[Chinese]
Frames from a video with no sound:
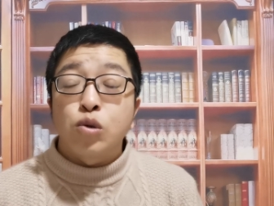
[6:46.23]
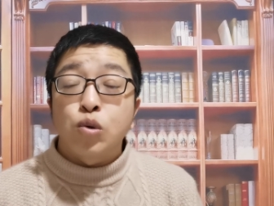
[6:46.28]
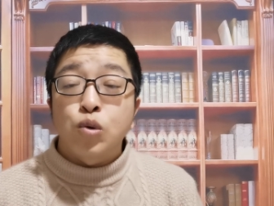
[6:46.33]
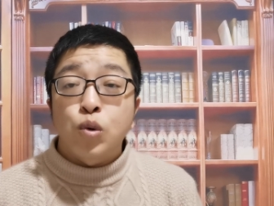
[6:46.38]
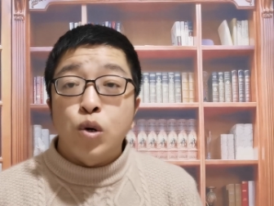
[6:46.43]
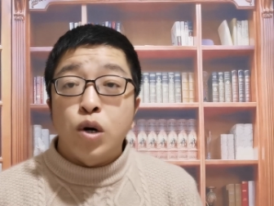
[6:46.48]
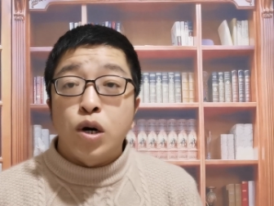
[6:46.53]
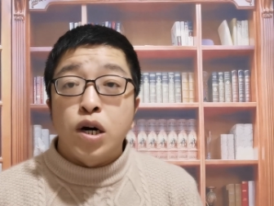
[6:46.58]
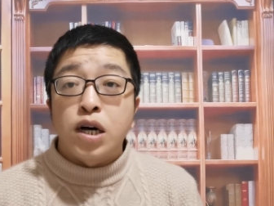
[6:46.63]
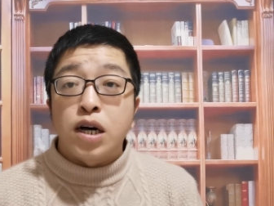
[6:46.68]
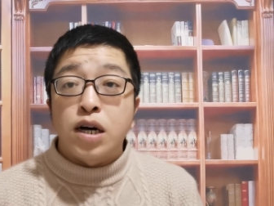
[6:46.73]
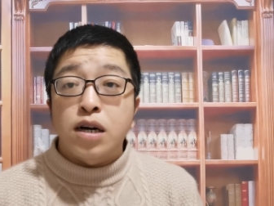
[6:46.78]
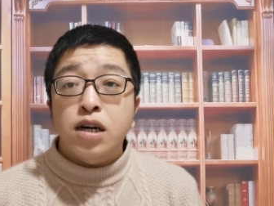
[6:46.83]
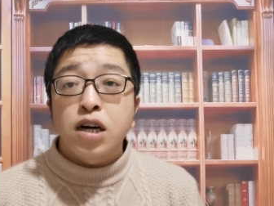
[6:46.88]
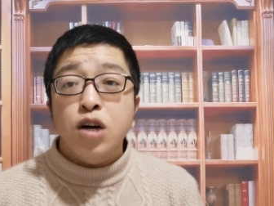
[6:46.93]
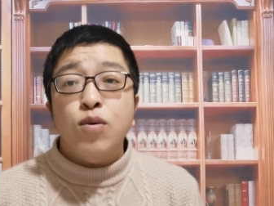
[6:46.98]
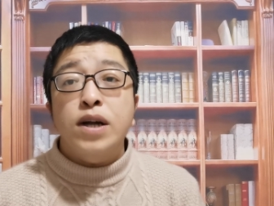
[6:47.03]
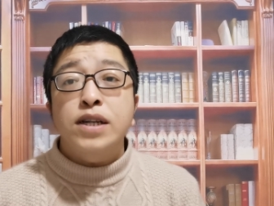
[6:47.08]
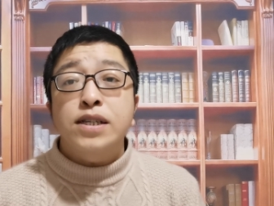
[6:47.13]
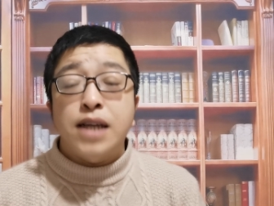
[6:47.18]
如果
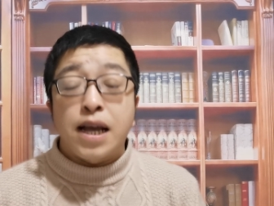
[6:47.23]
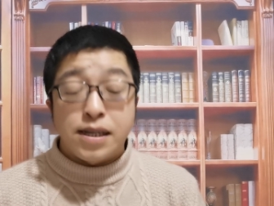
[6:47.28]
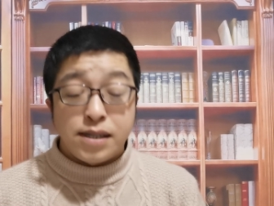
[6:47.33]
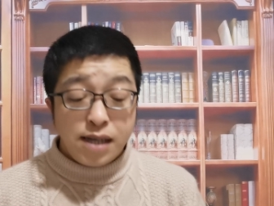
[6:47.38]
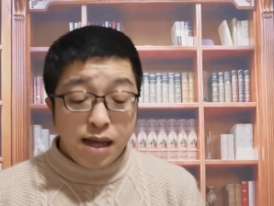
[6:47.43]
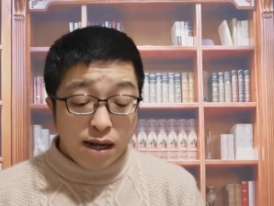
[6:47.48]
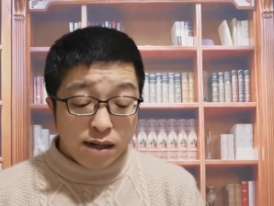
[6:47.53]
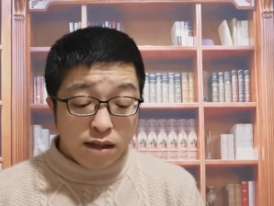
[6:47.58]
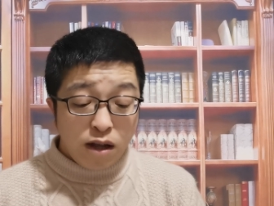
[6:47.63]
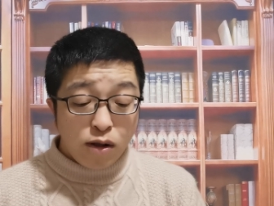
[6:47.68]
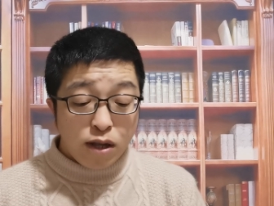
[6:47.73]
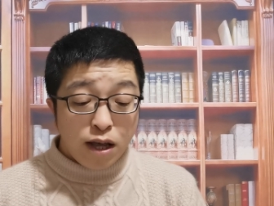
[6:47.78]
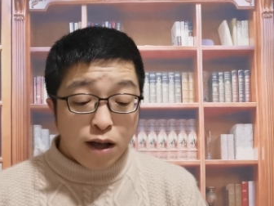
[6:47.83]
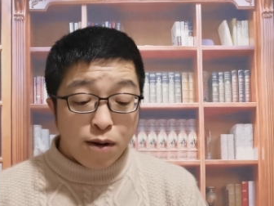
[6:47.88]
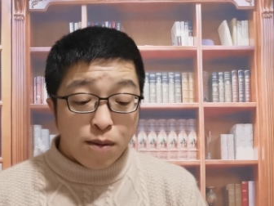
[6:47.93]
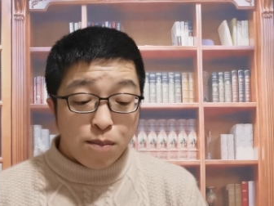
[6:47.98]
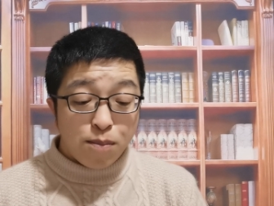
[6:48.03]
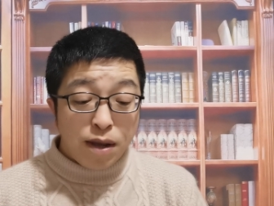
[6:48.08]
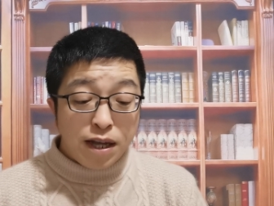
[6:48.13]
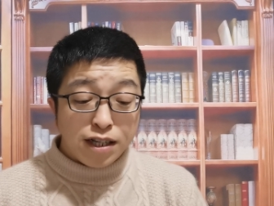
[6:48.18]
客观展现啊，倒
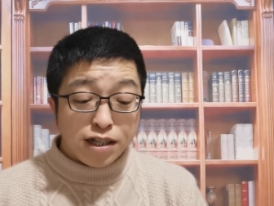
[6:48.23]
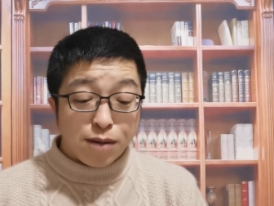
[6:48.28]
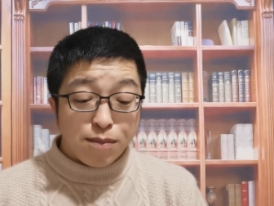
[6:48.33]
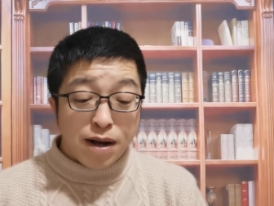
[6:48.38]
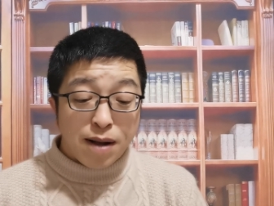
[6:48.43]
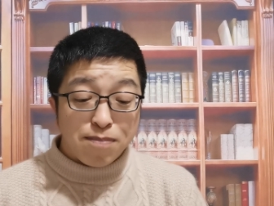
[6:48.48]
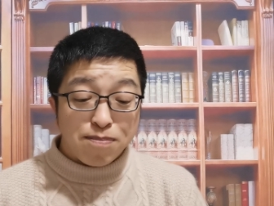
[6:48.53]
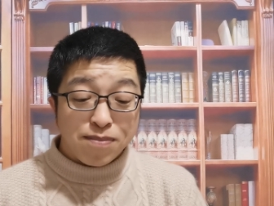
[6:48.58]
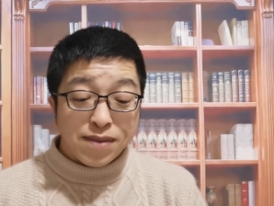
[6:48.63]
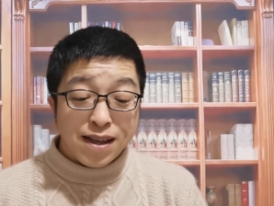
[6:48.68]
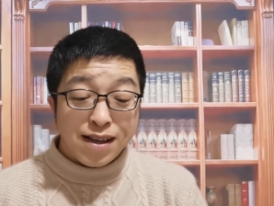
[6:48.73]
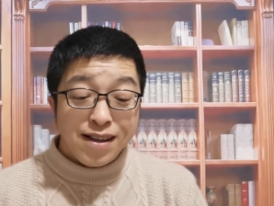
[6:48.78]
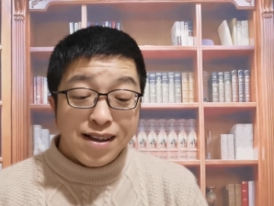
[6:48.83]
也没什么。